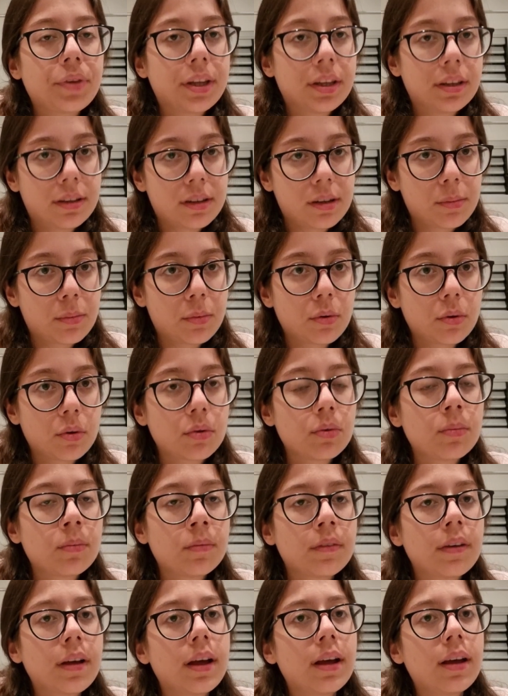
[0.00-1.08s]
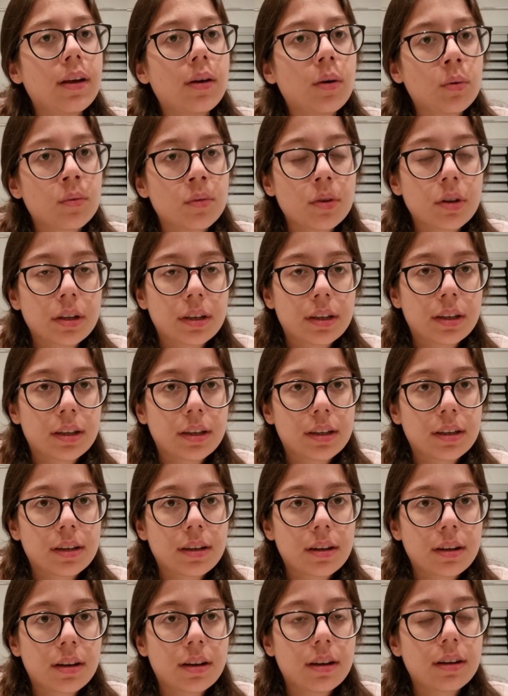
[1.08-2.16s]
edit yapıyordum ve 10
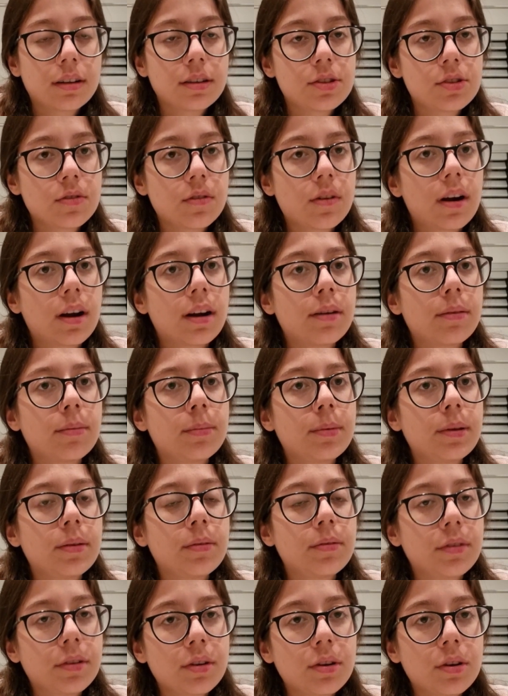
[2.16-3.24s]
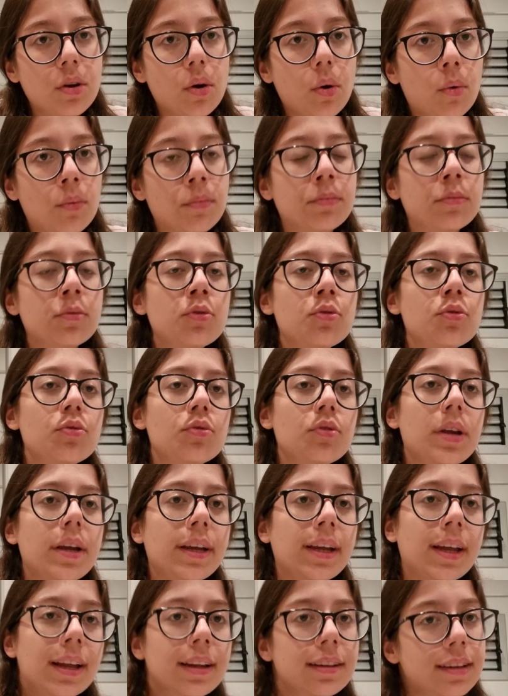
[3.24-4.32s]
dakika civarı bir videomuş.
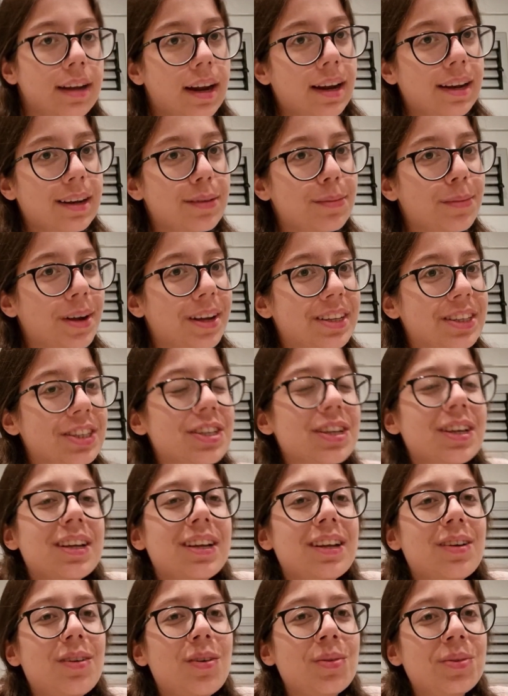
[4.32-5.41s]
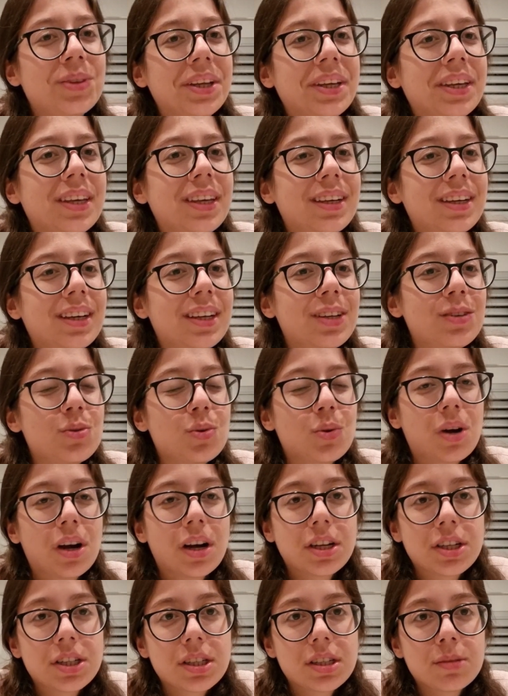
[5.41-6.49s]
E, yeterli bence. 10 dakikayı
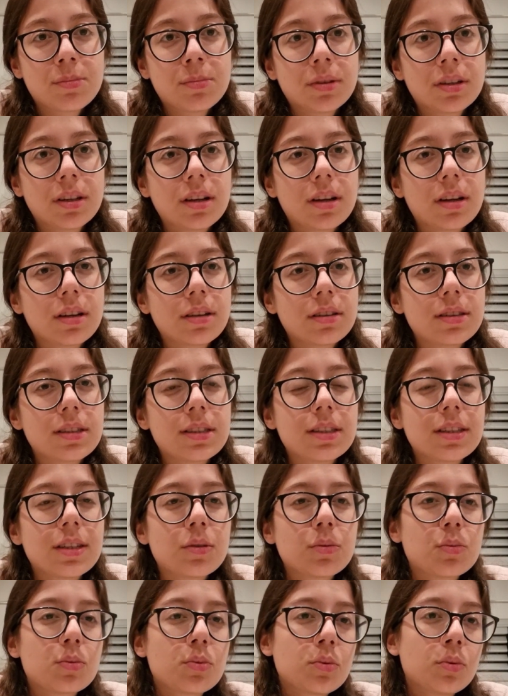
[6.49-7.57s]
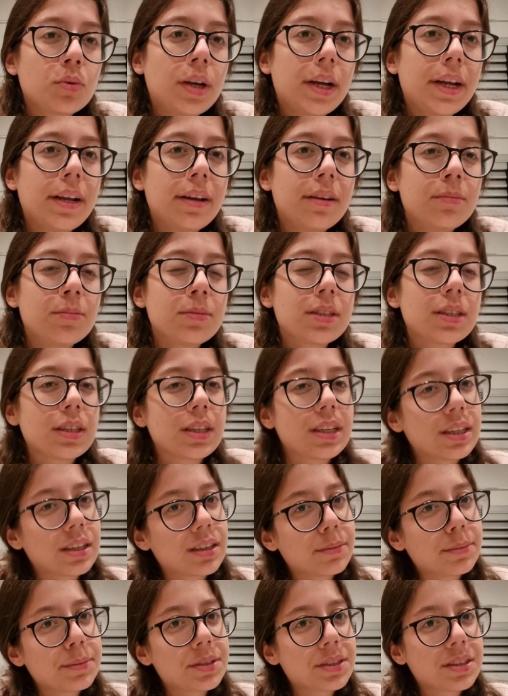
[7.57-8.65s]
çok aştı mı da size uzun gelir mi,
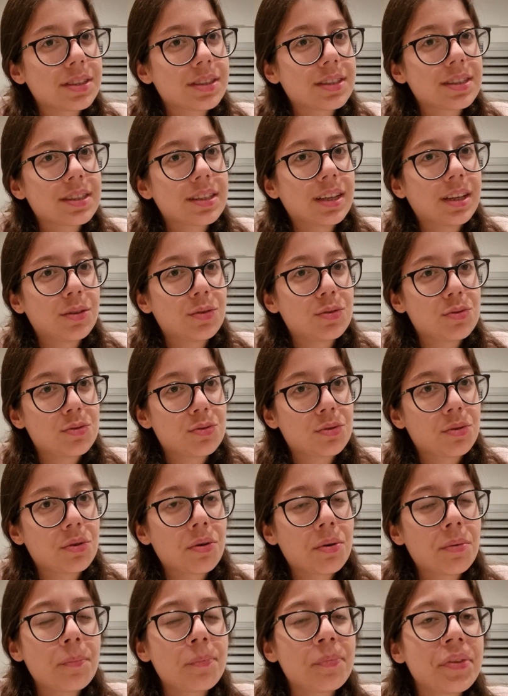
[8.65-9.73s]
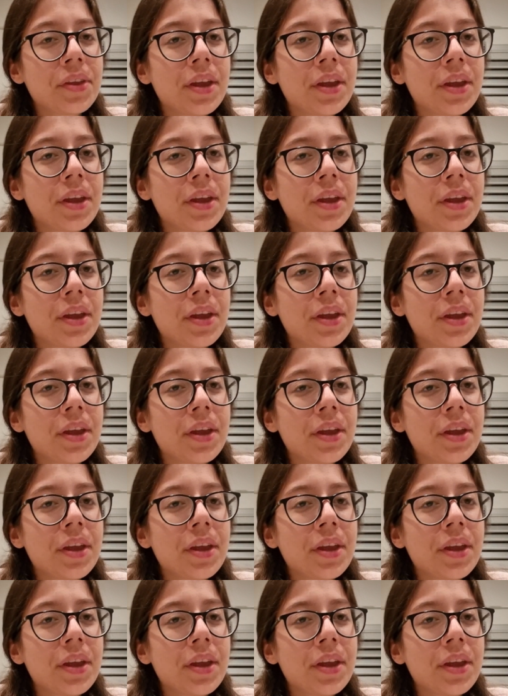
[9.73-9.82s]
sıkılır mısınız diye düşünüyorum.